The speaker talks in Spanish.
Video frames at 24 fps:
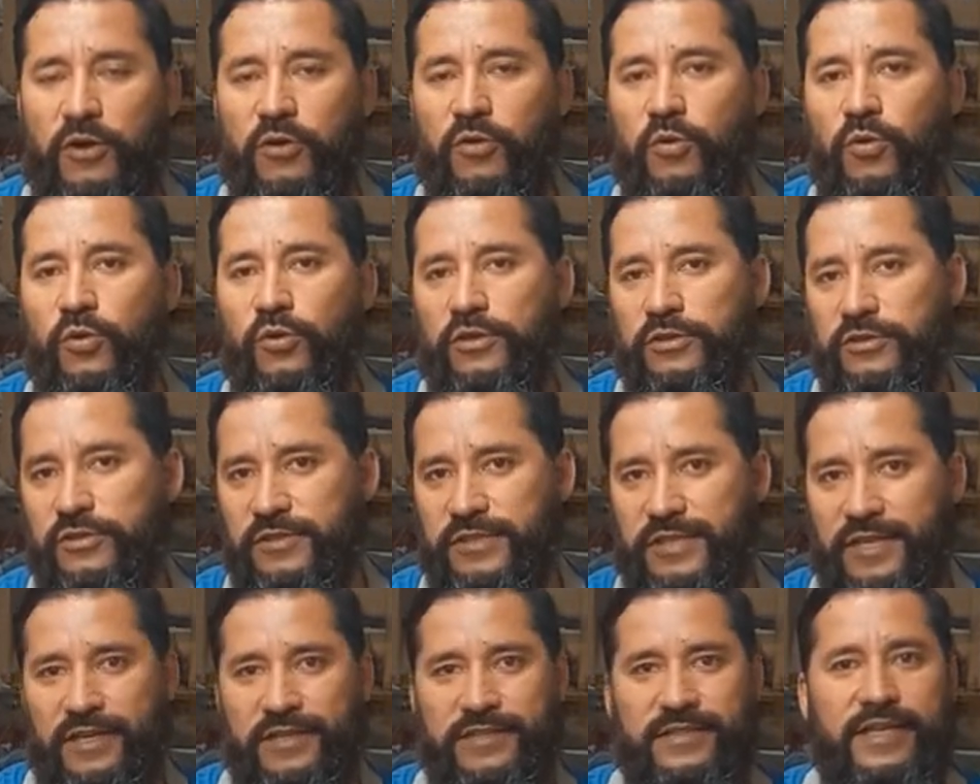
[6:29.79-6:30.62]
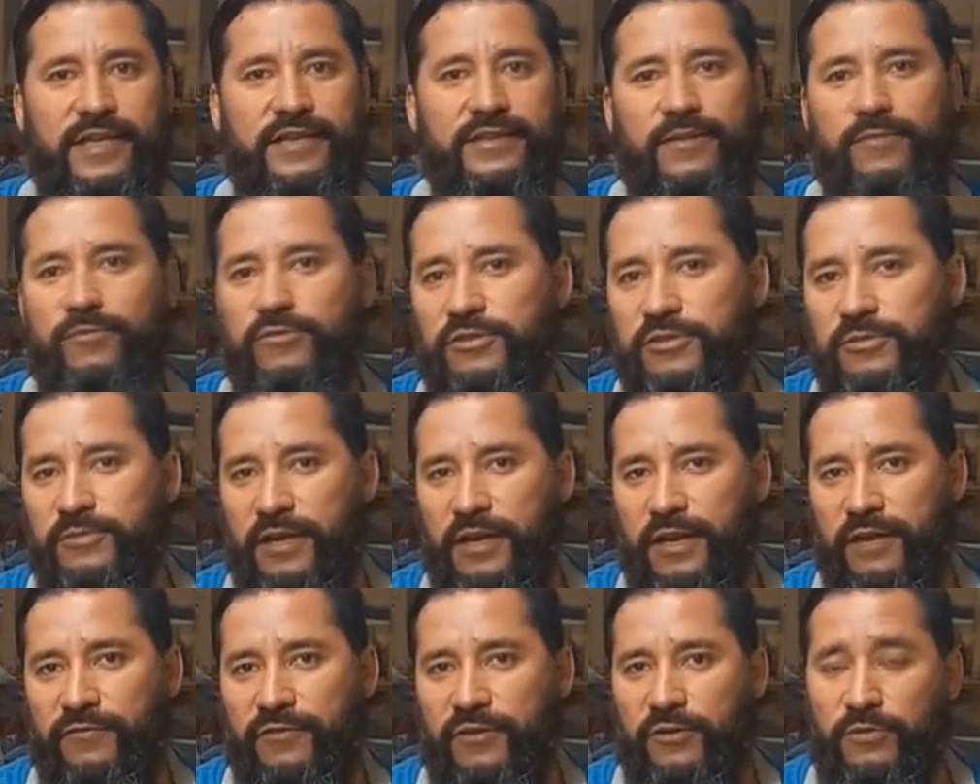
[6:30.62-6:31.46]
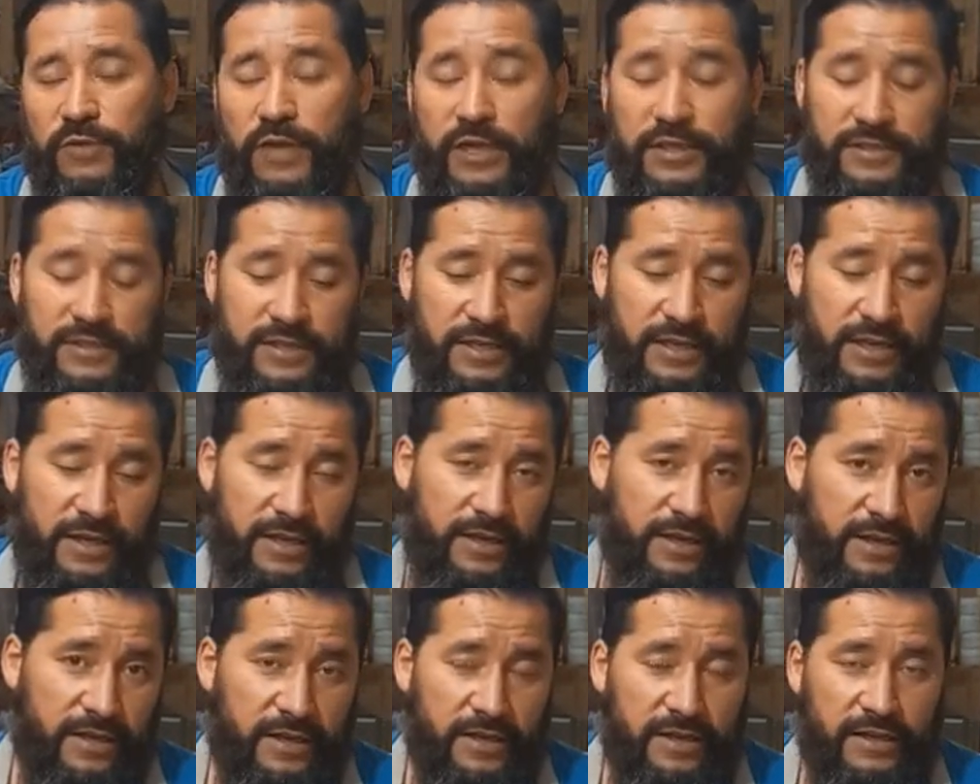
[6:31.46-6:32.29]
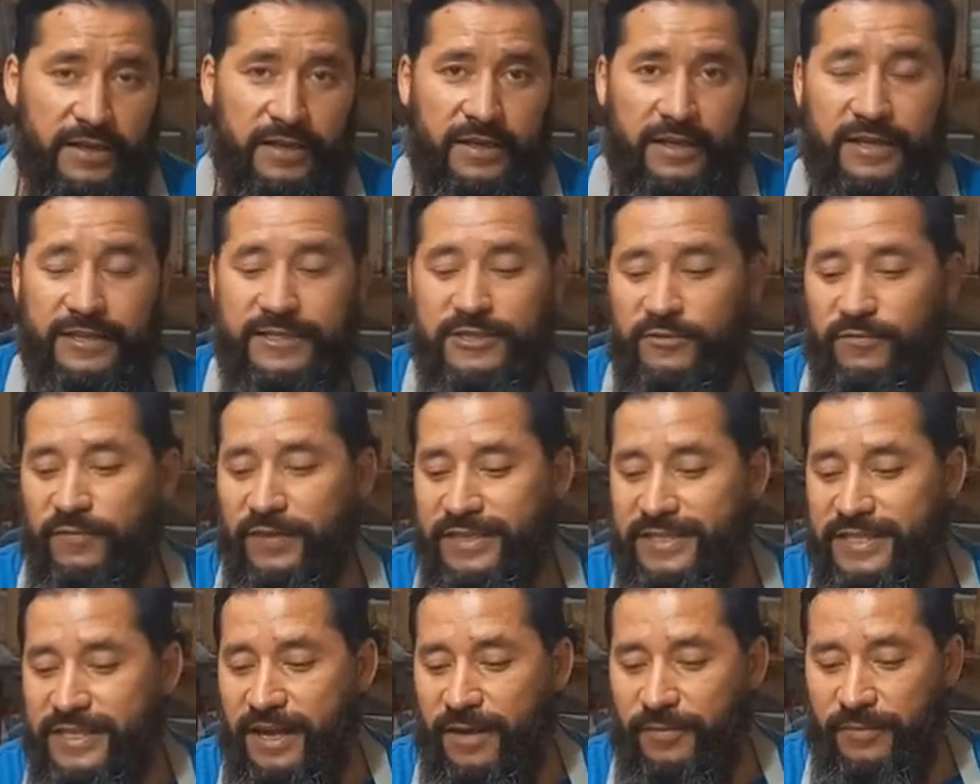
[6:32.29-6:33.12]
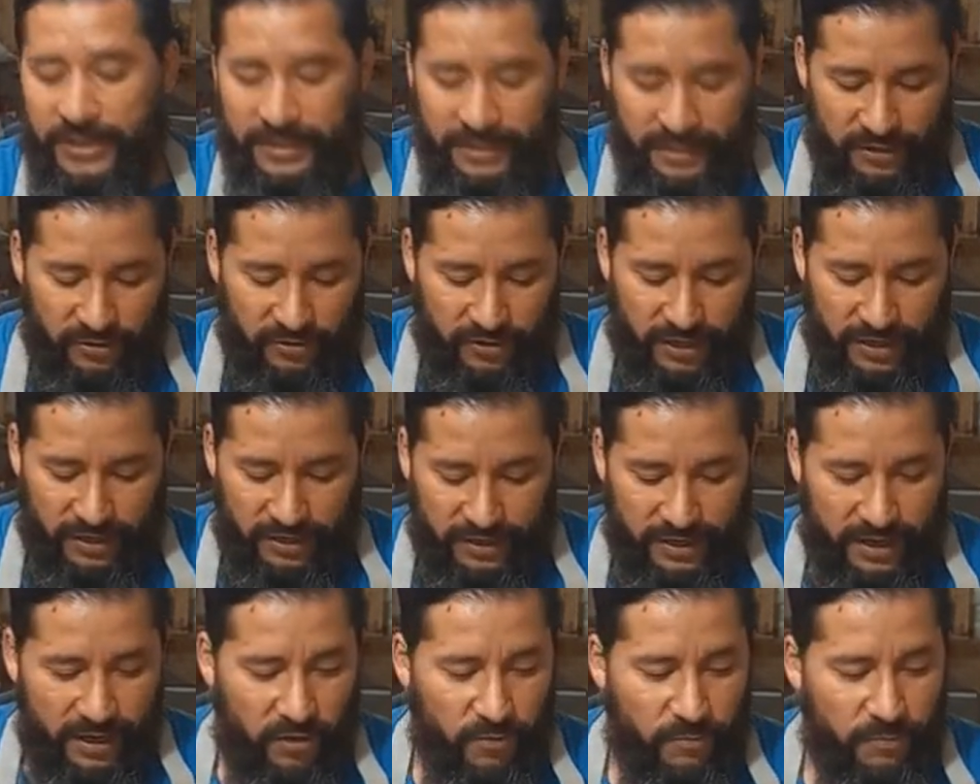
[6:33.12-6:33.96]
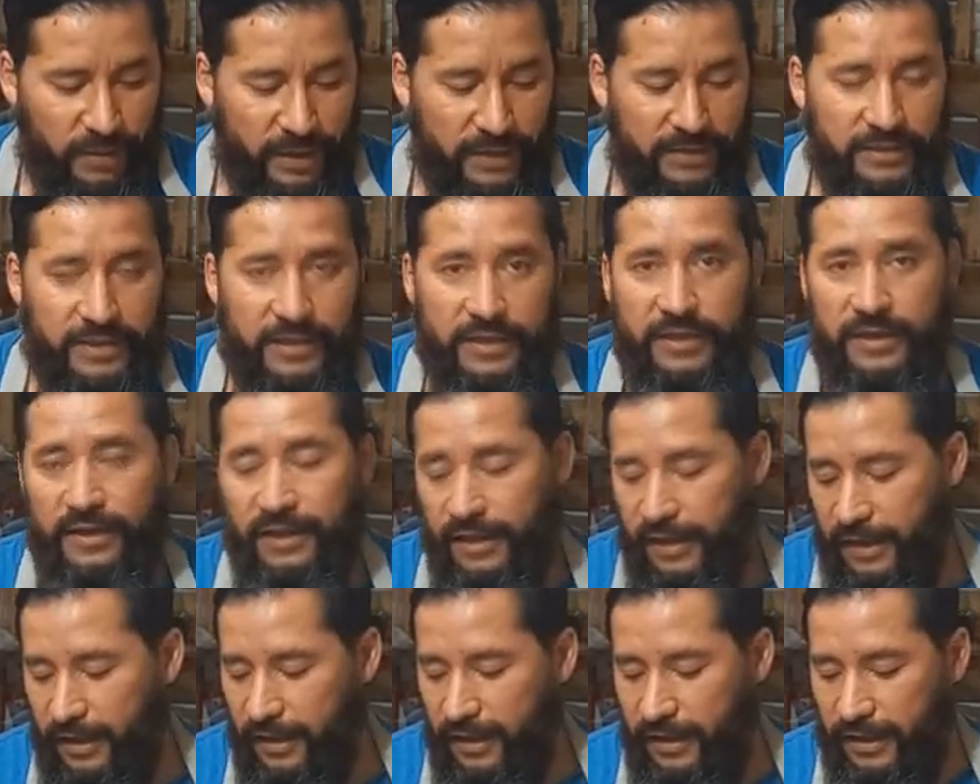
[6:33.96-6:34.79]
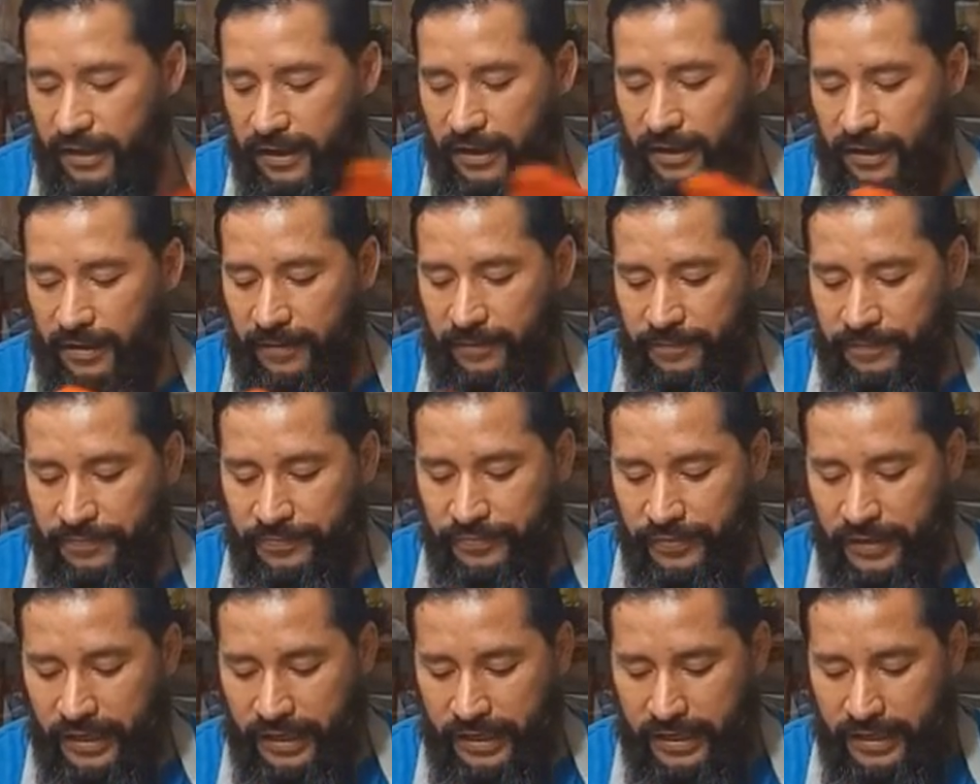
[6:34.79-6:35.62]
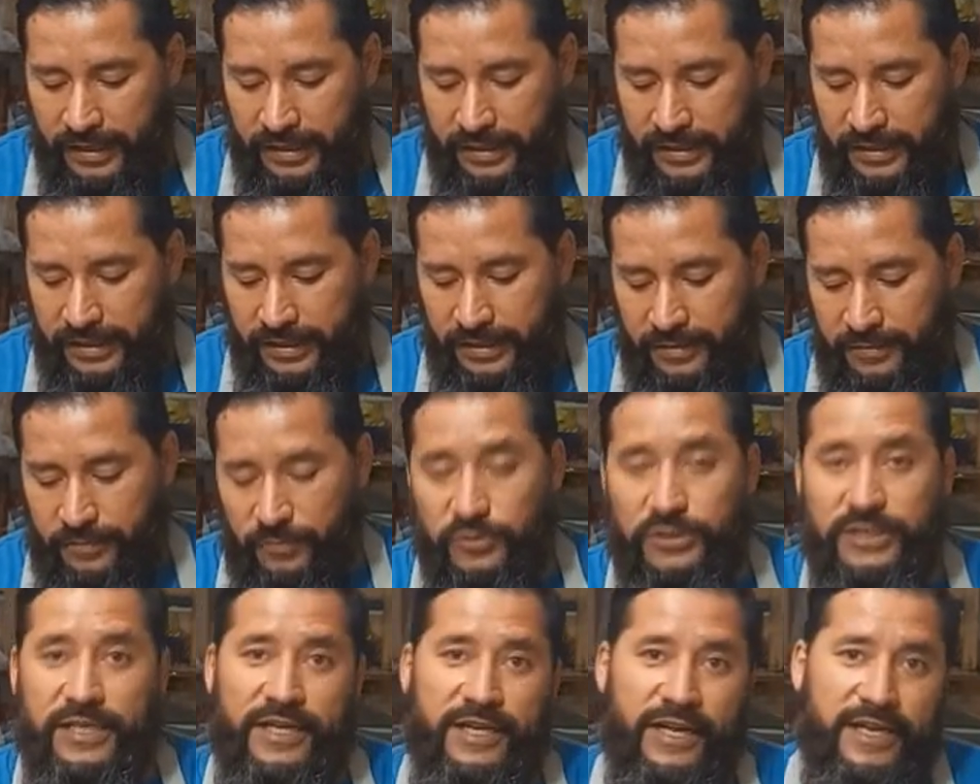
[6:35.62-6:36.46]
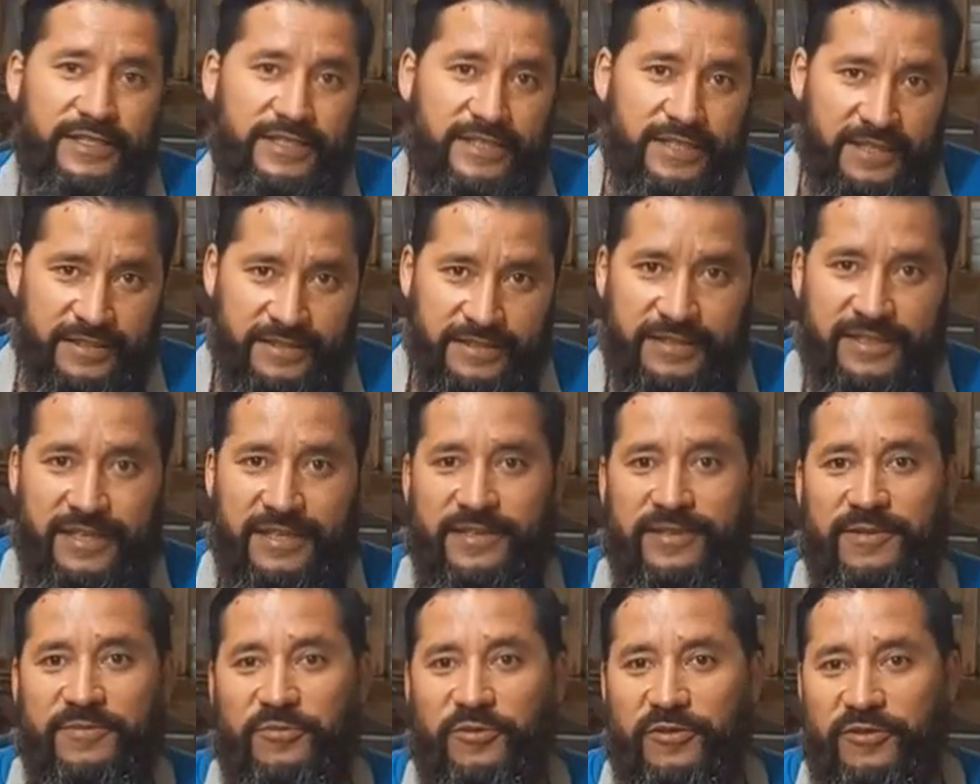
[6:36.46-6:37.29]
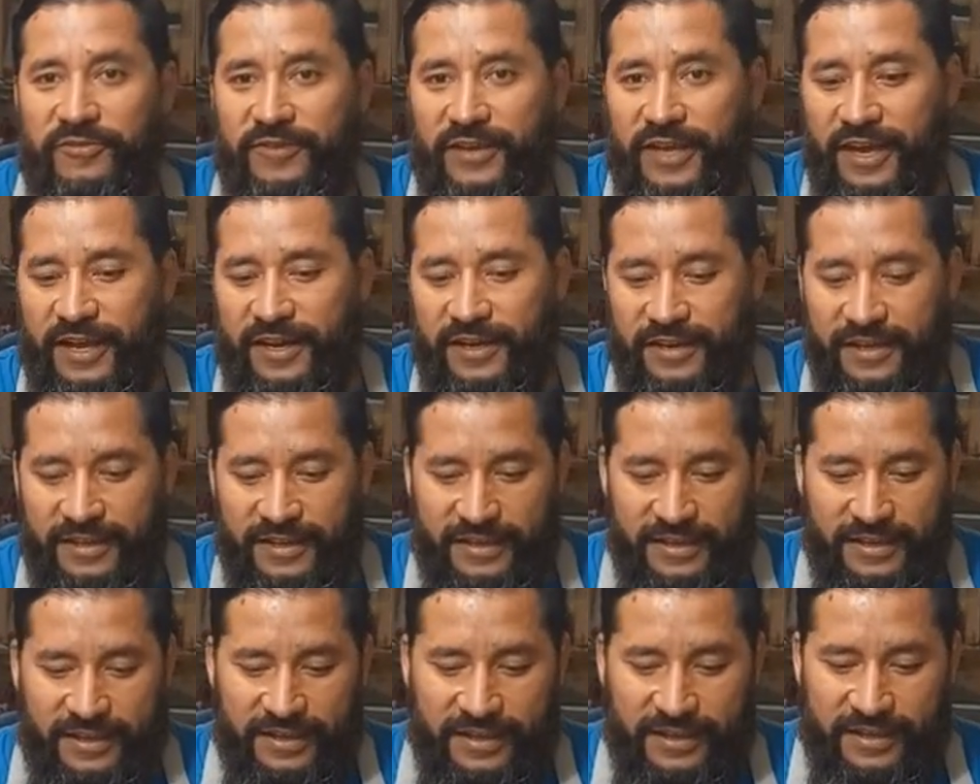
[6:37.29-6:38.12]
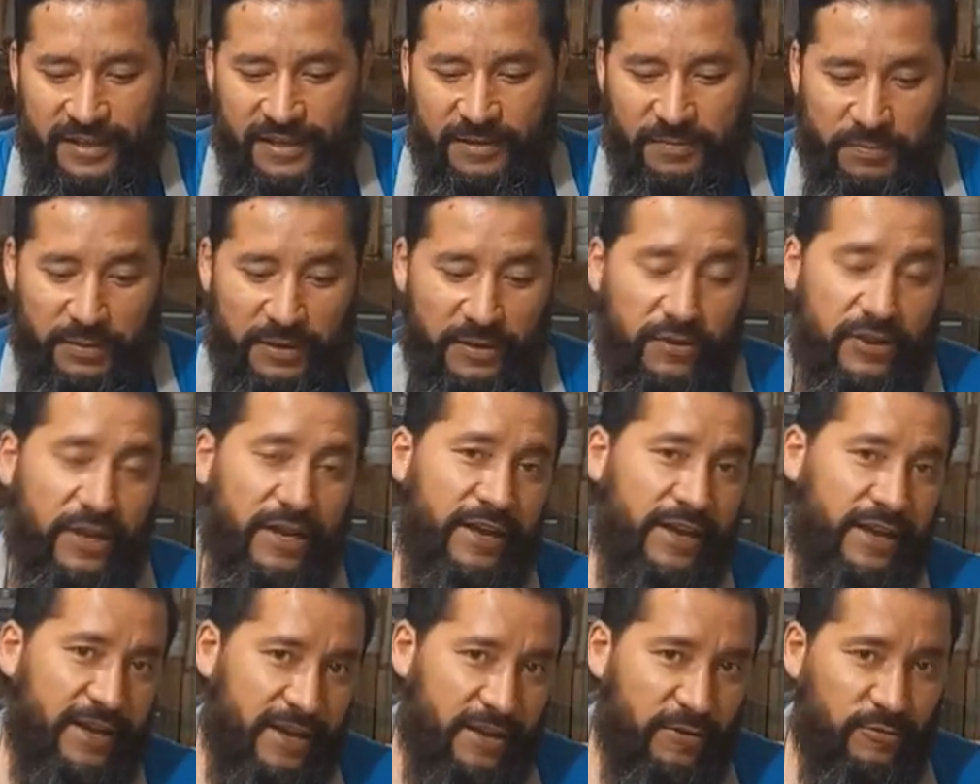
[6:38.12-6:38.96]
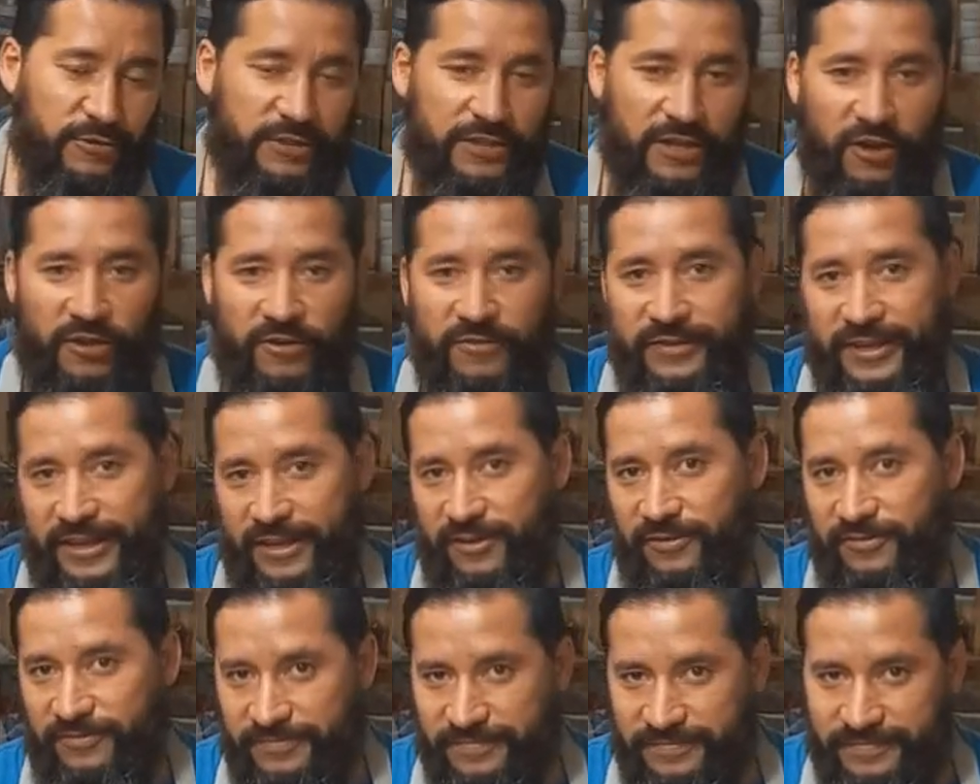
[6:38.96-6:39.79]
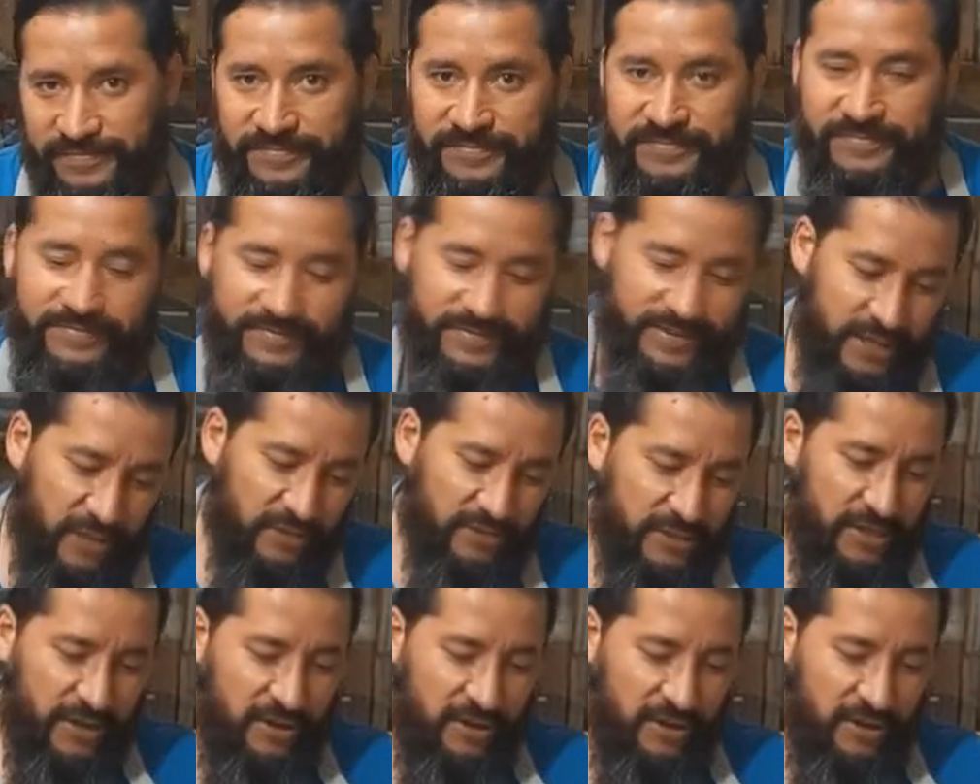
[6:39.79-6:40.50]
más oscuro, entonces resalta mucho más la figura. Así que eso es básicamente lo que quería compartir. Eh, muchas gracias, que esté muy bien y espero que les haya gustado el video. Chao,